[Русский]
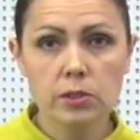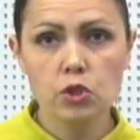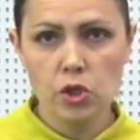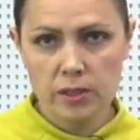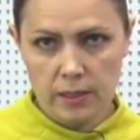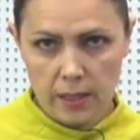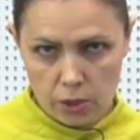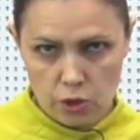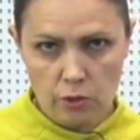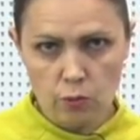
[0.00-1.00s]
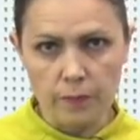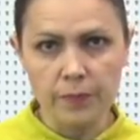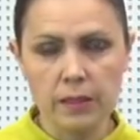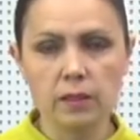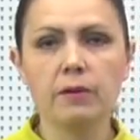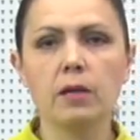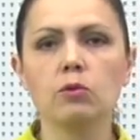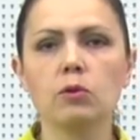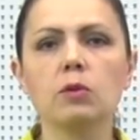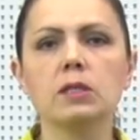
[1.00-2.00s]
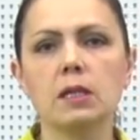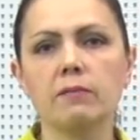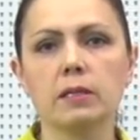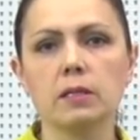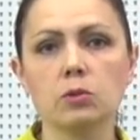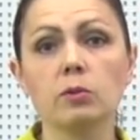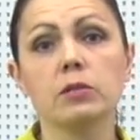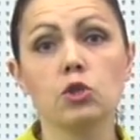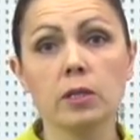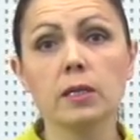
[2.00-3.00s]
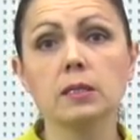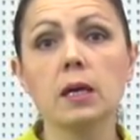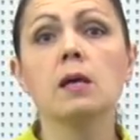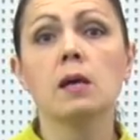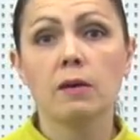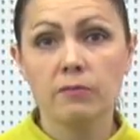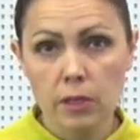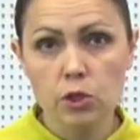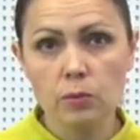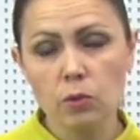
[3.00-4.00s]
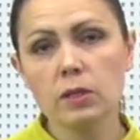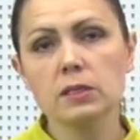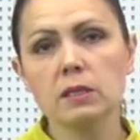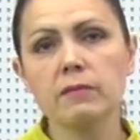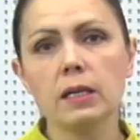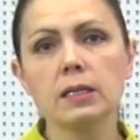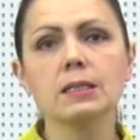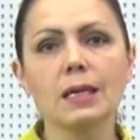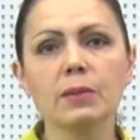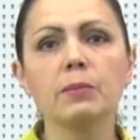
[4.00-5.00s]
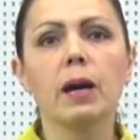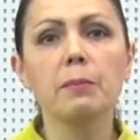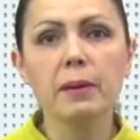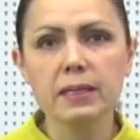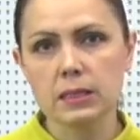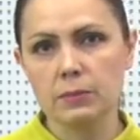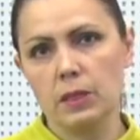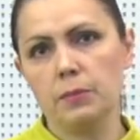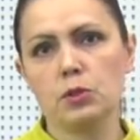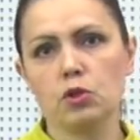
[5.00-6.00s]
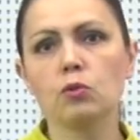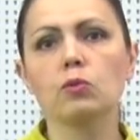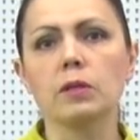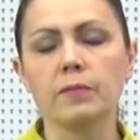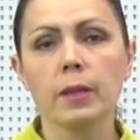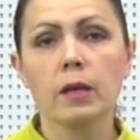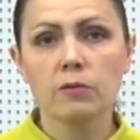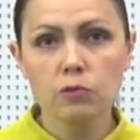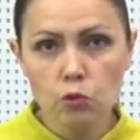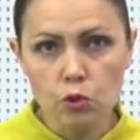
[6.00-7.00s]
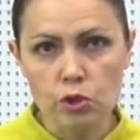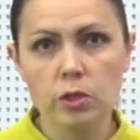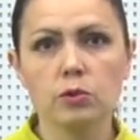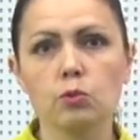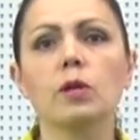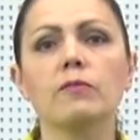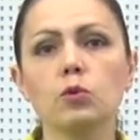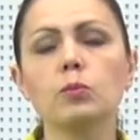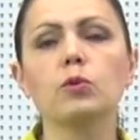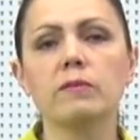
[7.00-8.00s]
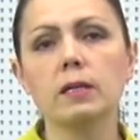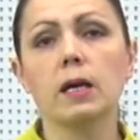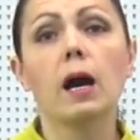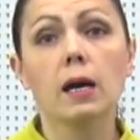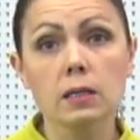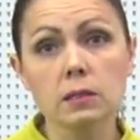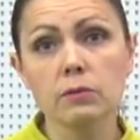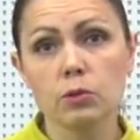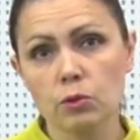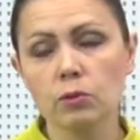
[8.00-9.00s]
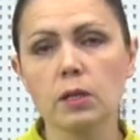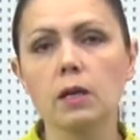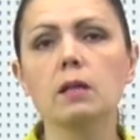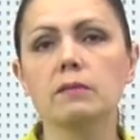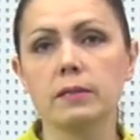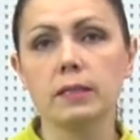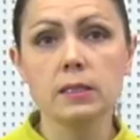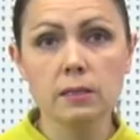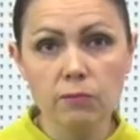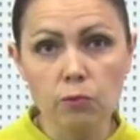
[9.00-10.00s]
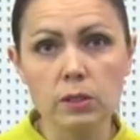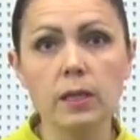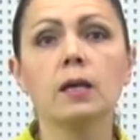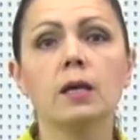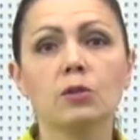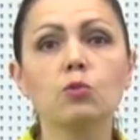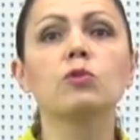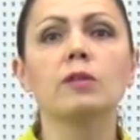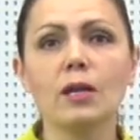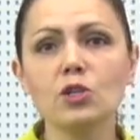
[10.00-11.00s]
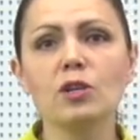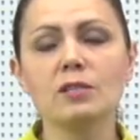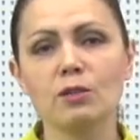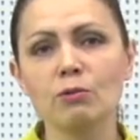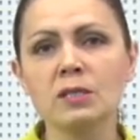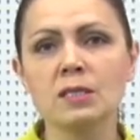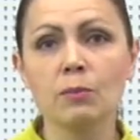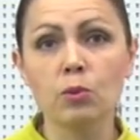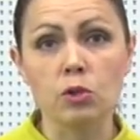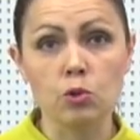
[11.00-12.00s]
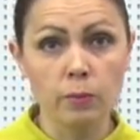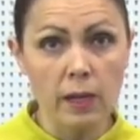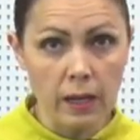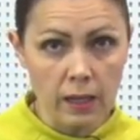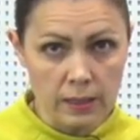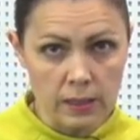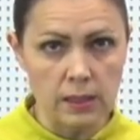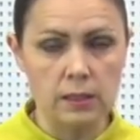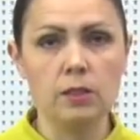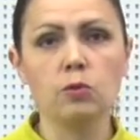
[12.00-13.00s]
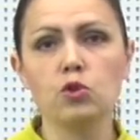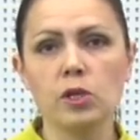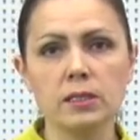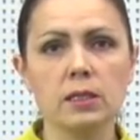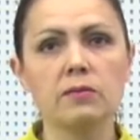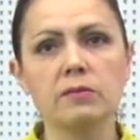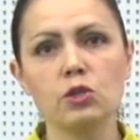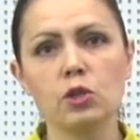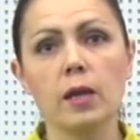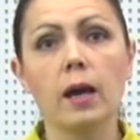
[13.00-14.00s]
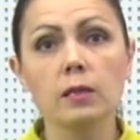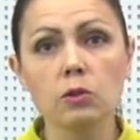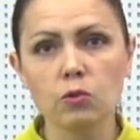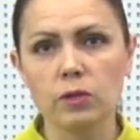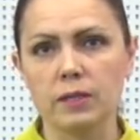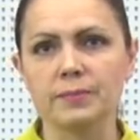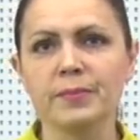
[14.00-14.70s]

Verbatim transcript: через Аченку, это в районе улицы Льва Толстого, считается в нашем городе едва ли не самым опасным для пешеходов. В дождь тут авто буквально окатывают с ног до головы. И сегодня тут начали строить забор, чтобы оградить одних участников движения от других.